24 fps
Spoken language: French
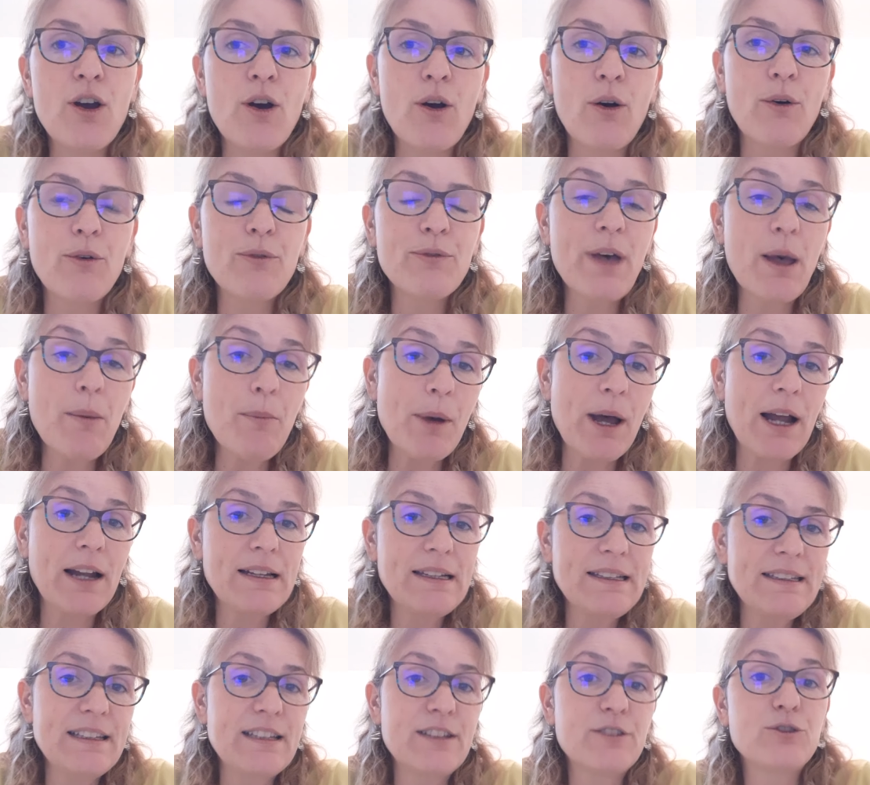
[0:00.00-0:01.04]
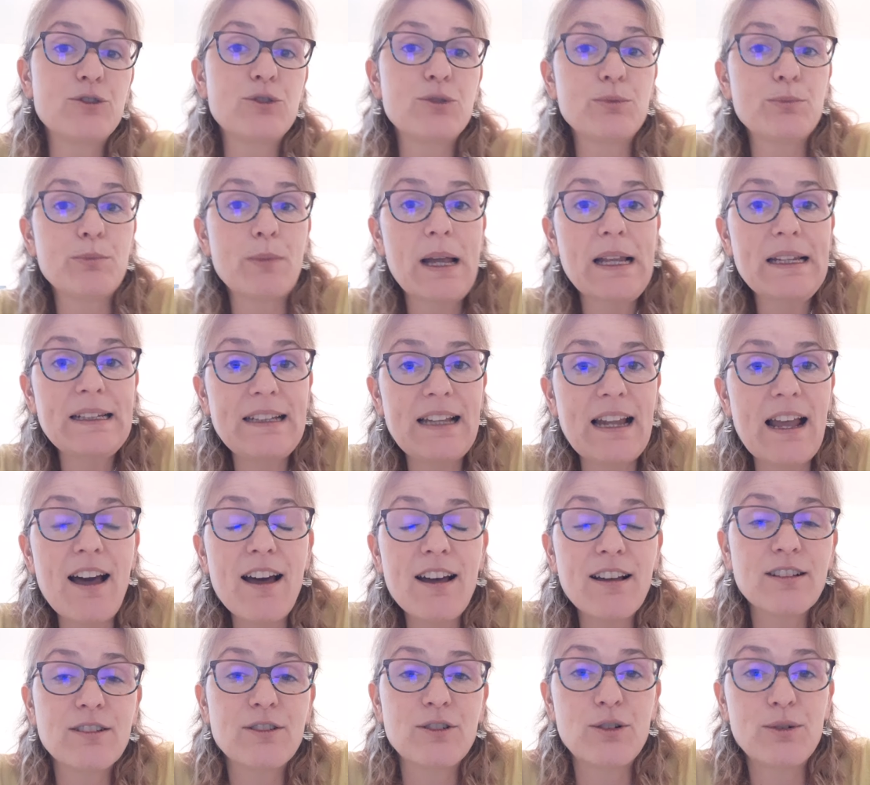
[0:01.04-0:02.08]
on va parler du
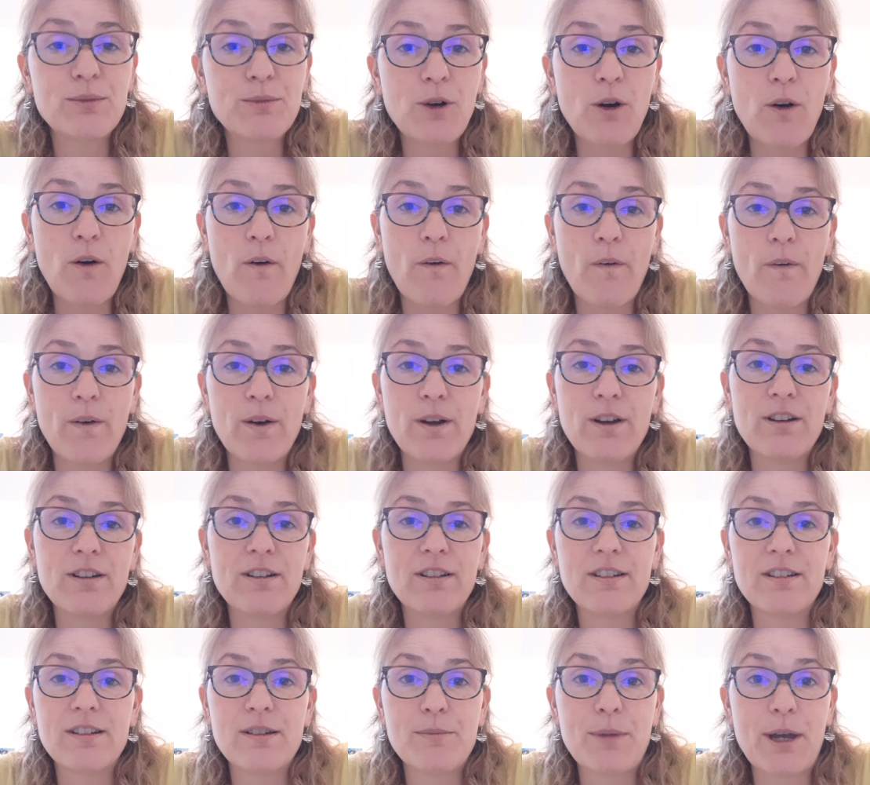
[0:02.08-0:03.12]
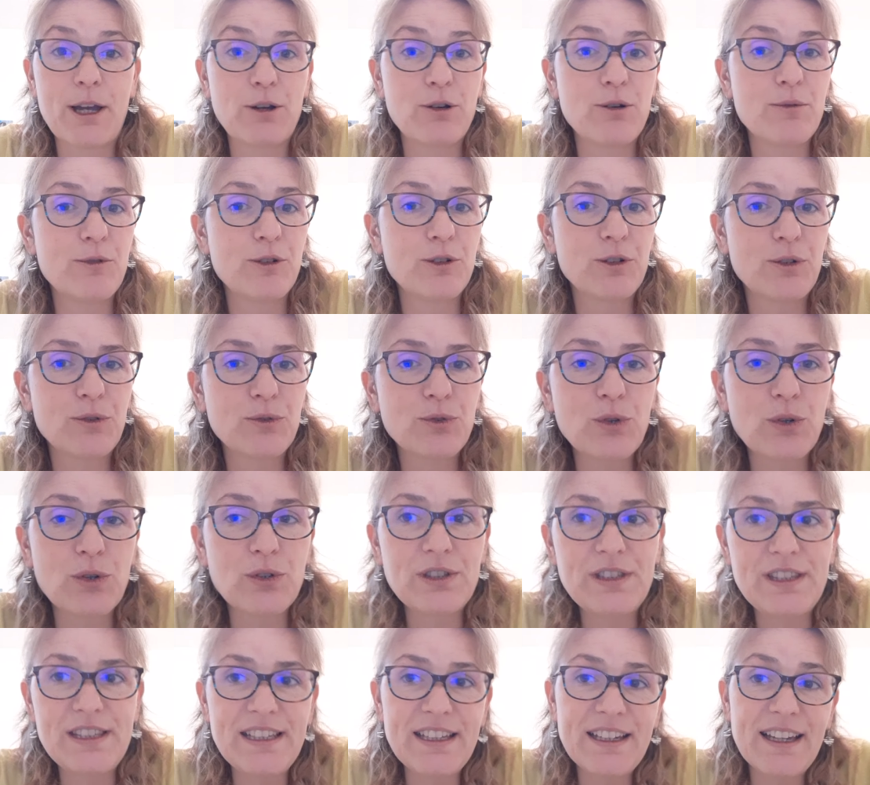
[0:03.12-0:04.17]
matelas comment, euh, bah, comment
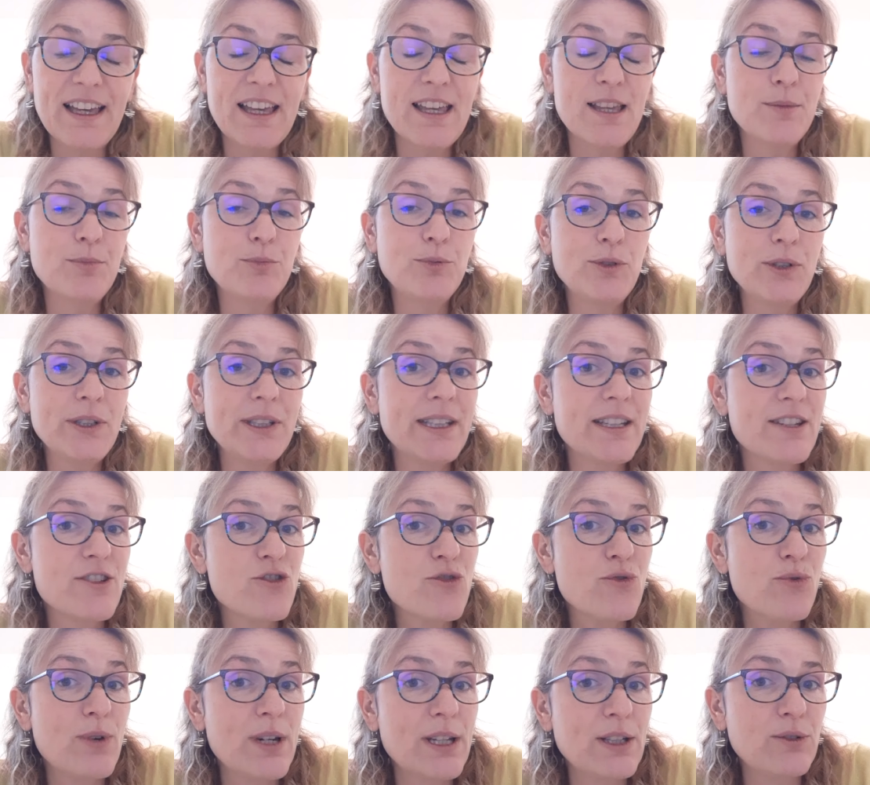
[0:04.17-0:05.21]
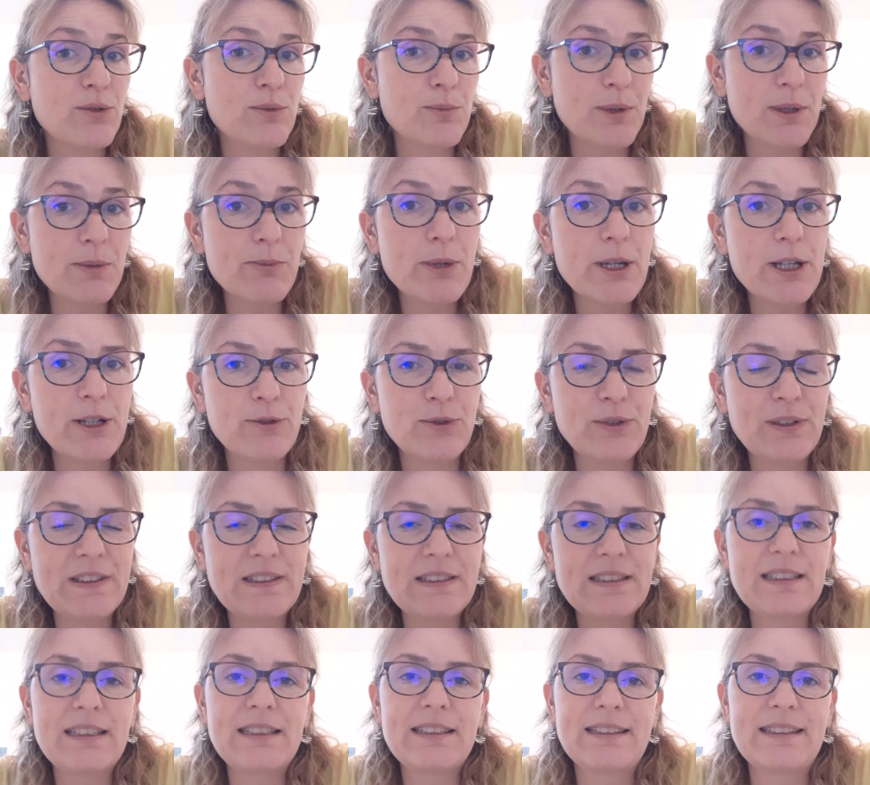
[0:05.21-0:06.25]
l'entretenir et puis des jouets de bébé
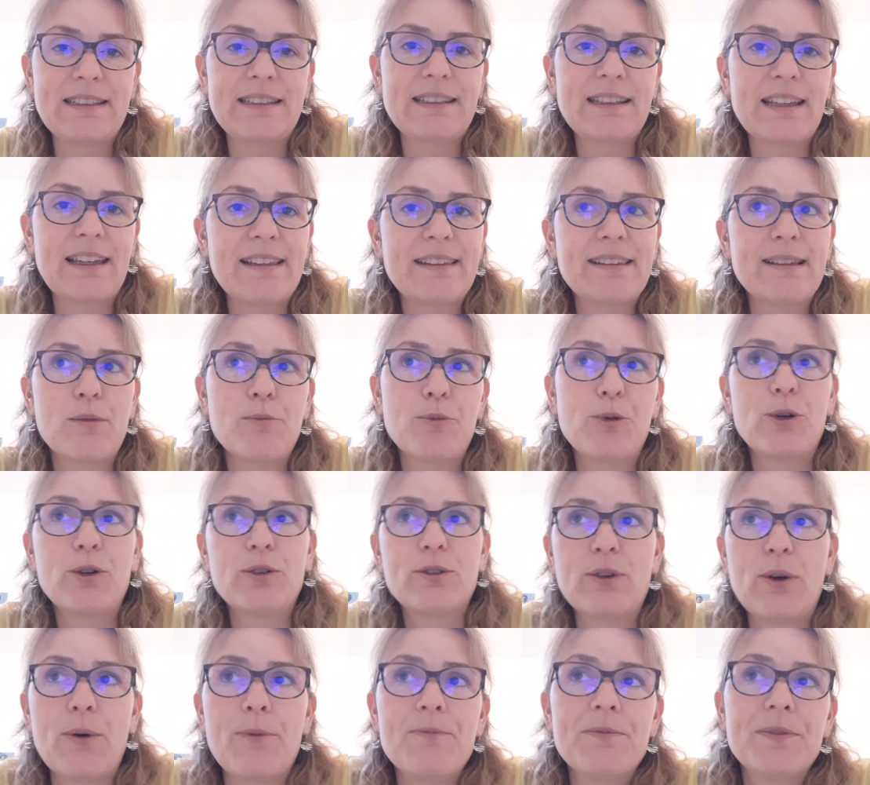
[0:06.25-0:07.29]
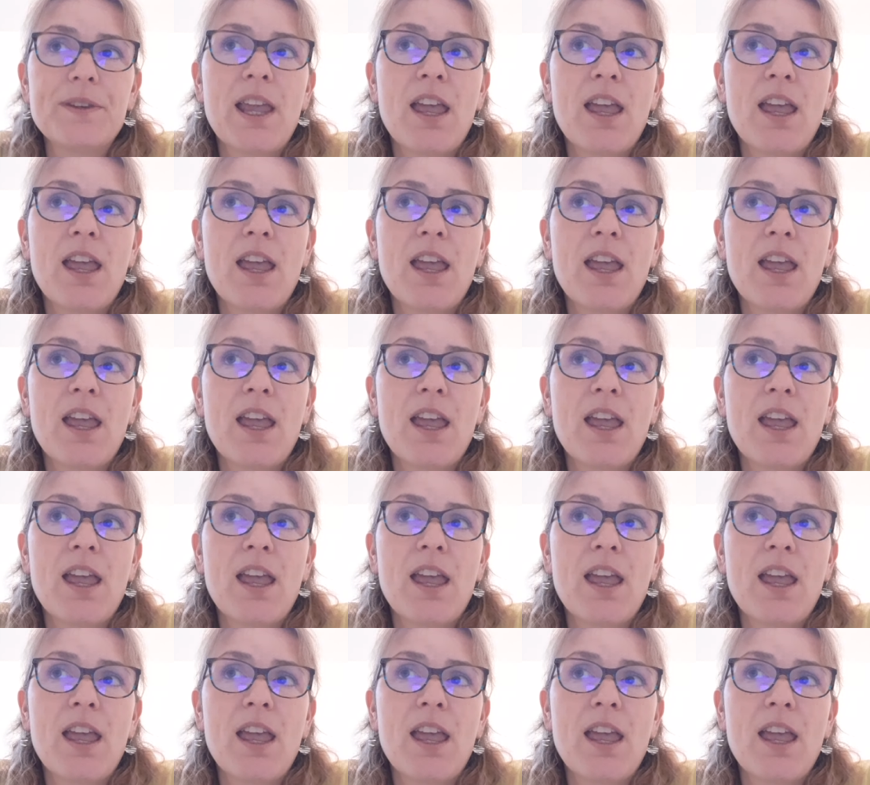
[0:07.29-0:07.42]
aussi, c'est très important.